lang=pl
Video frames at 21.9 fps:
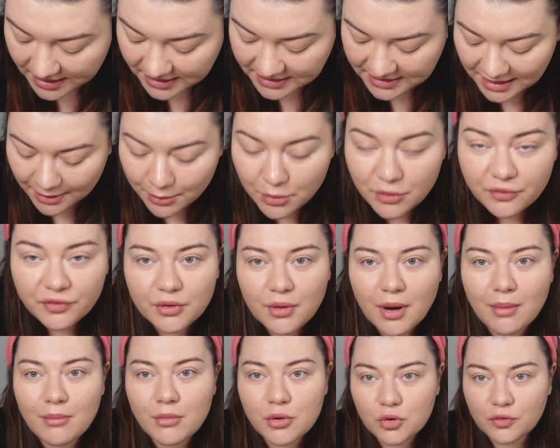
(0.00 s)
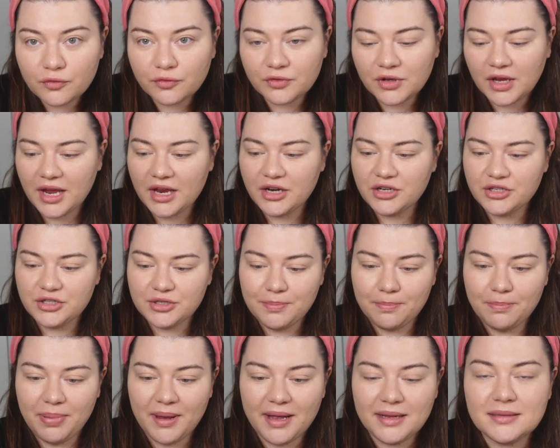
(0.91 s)
Zamówiłam
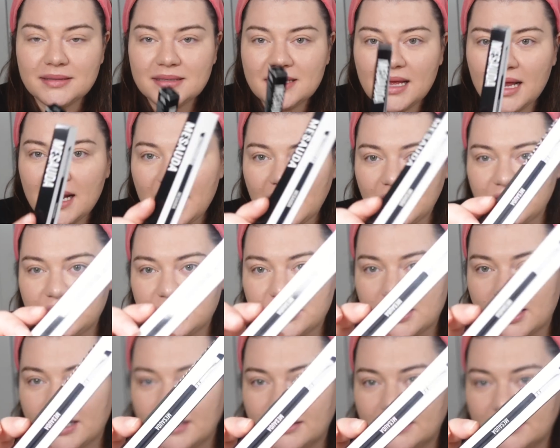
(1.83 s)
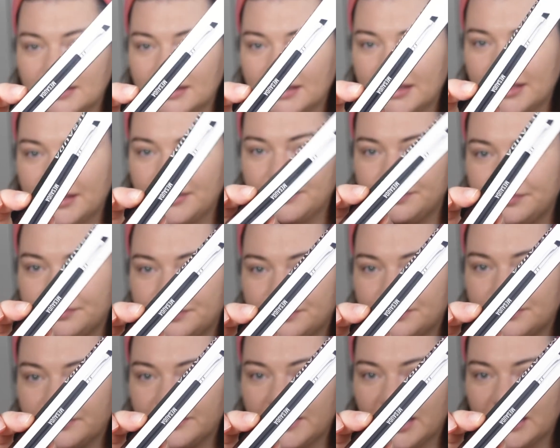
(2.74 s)
również pędzelek ścięty,
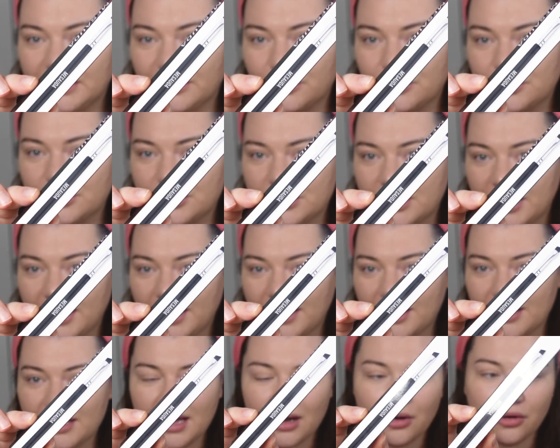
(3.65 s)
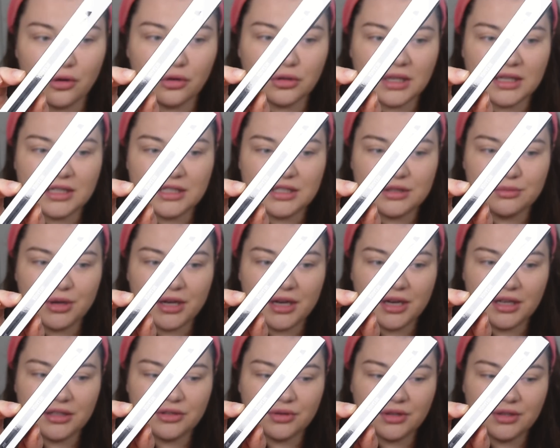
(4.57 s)
dlatego że jak oglądaliście moje
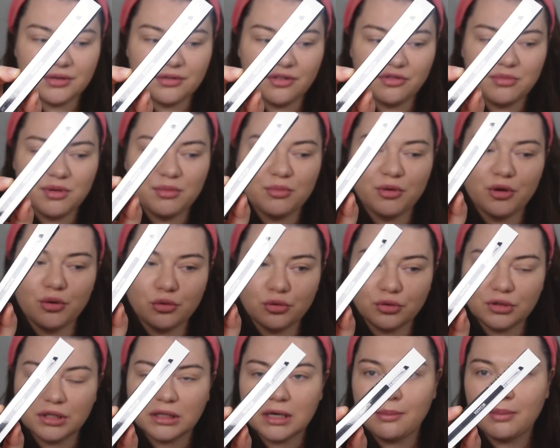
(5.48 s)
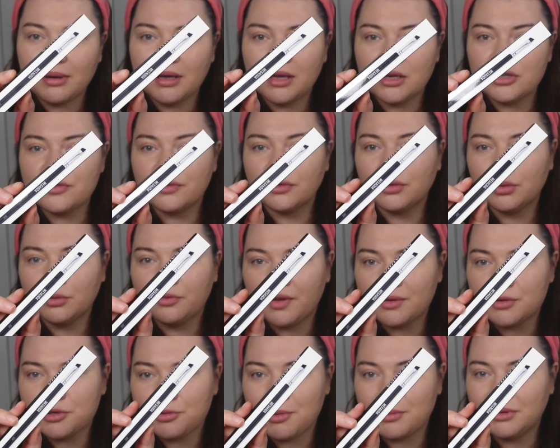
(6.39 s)
Get Ready With Me, moją rutynę makijażową, to
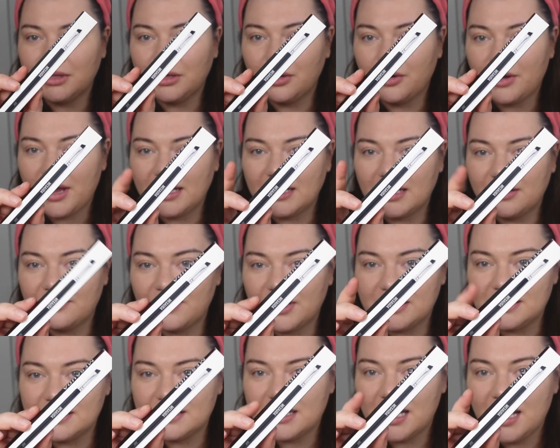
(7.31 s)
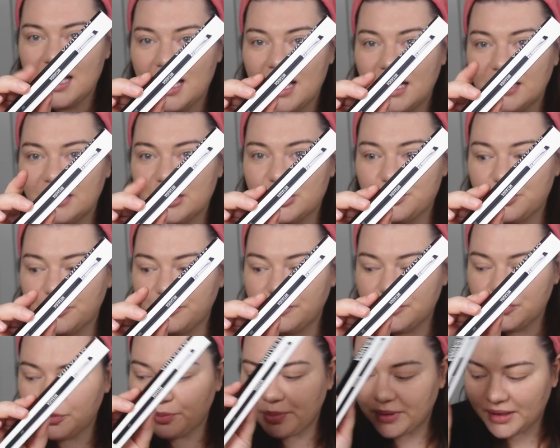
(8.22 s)
mówiłam, że mam tylko jeden, więc też był
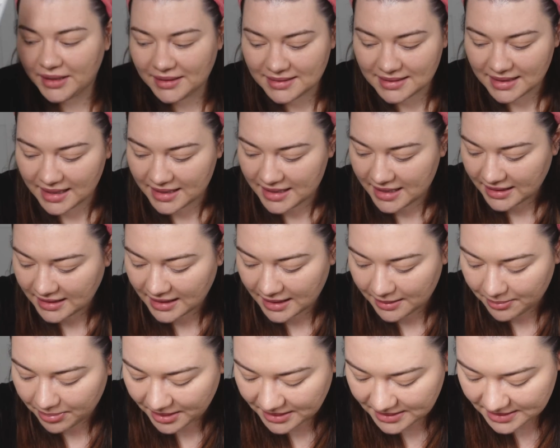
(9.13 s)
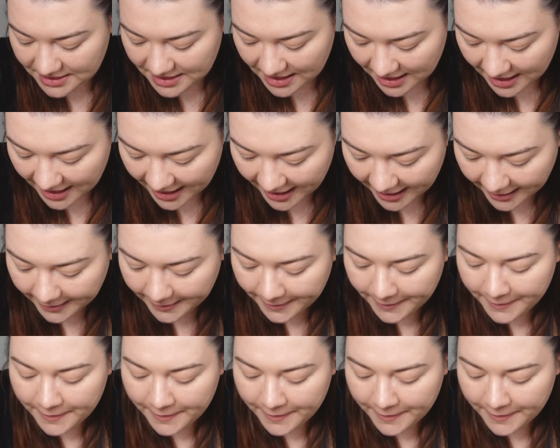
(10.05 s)
w super cenie ten pędzelek.